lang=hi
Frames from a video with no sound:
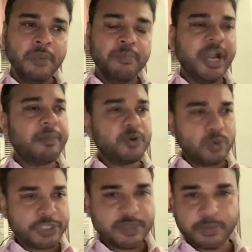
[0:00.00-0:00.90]
मैं आप
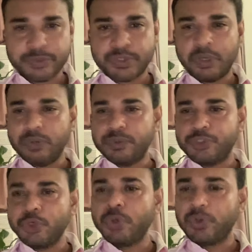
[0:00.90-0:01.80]
लोगों से पूछता हूँ
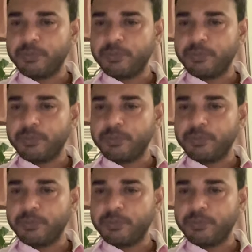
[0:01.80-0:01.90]
जो लोग